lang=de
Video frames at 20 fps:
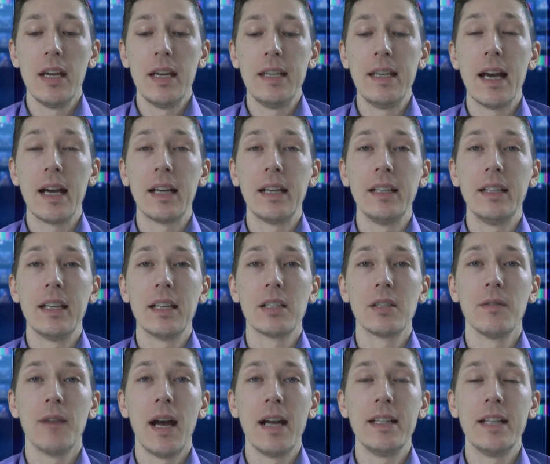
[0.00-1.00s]
Dann geht
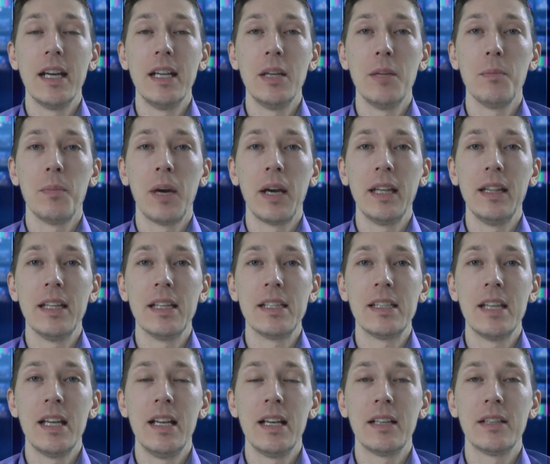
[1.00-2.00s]
es weiter in den Prix de
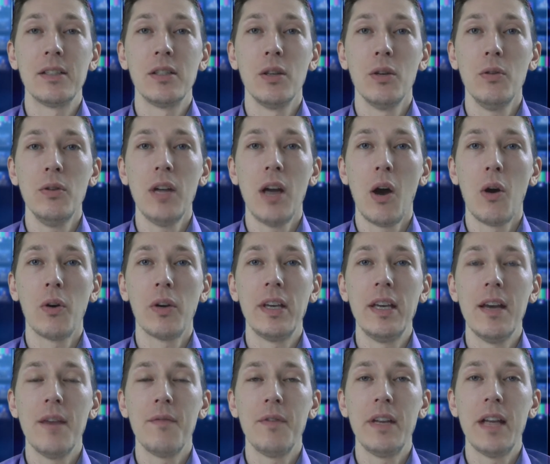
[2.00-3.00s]
Selection. Auch
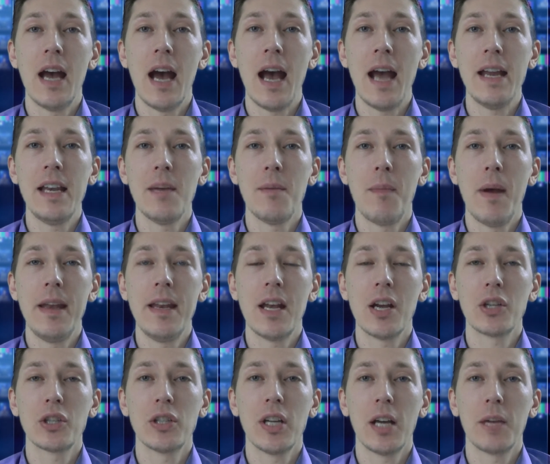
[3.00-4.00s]
hier wieder eine
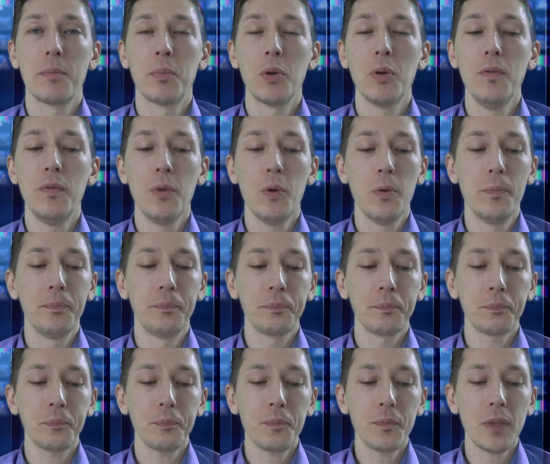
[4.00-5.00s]
Bänderstartprüfung
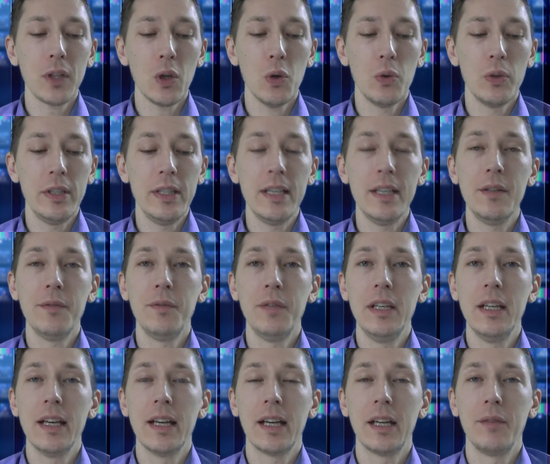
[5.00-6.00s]
und hier die
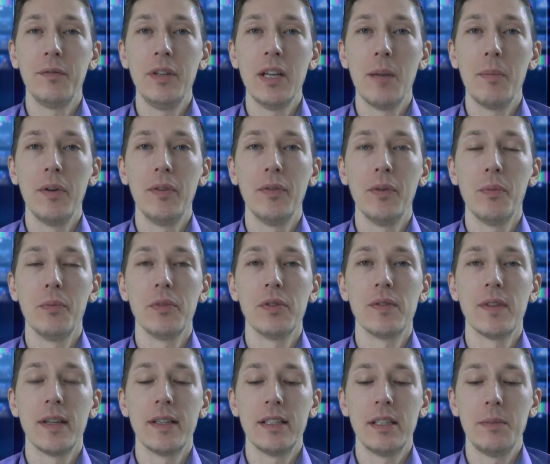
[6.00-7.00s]
Vierjährigen wieder mit
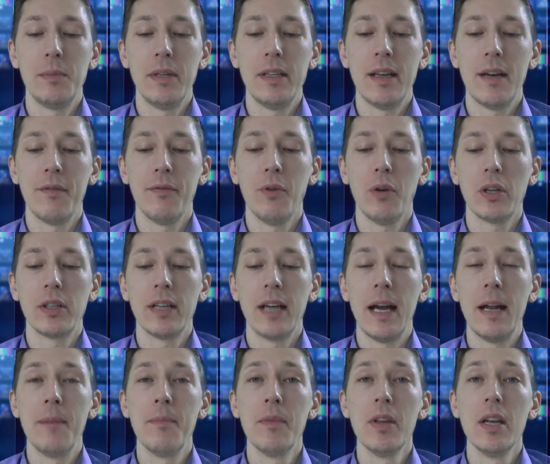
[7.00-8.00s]
25 Meter
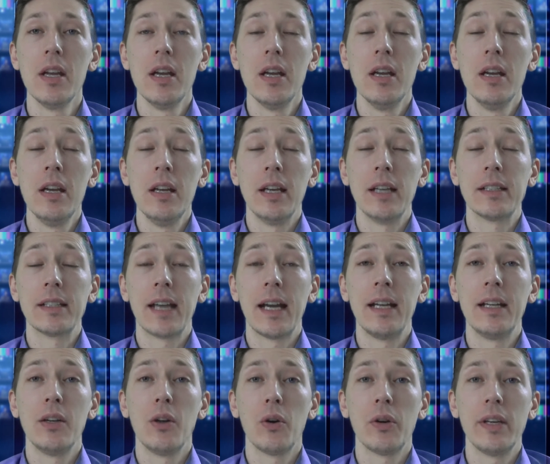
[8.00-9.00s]
Vorteil. Das
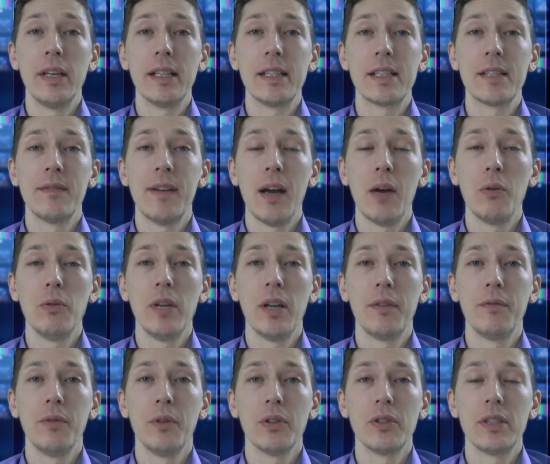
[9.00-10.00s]
Rennen auch hier
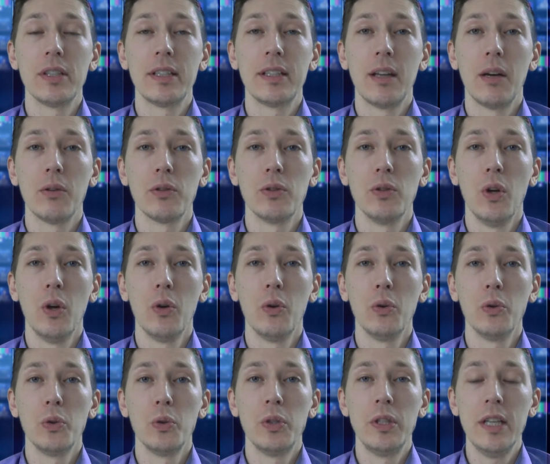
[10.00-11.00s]
240.000
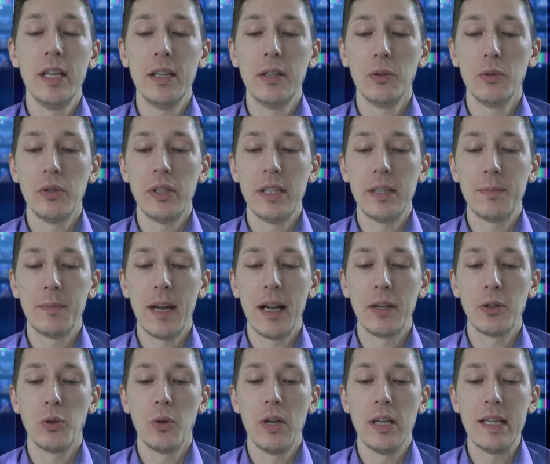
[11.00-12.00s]
Euro dotiert und diesmal
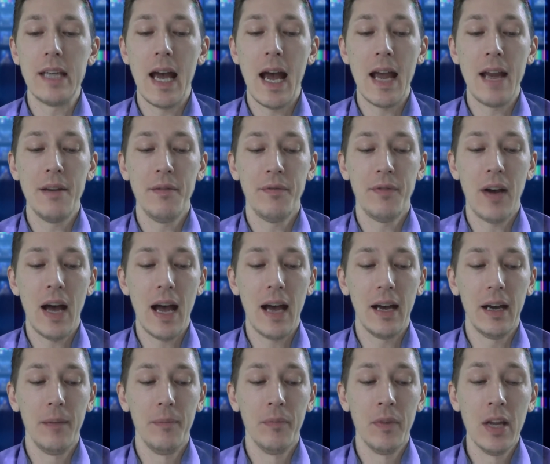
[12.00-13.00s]
natürlich ein
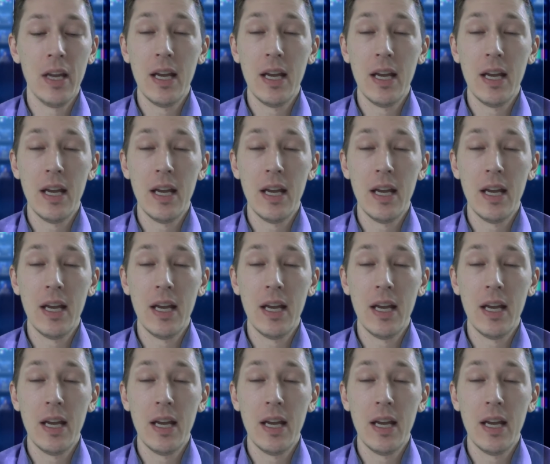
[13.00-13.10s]
Fahrer.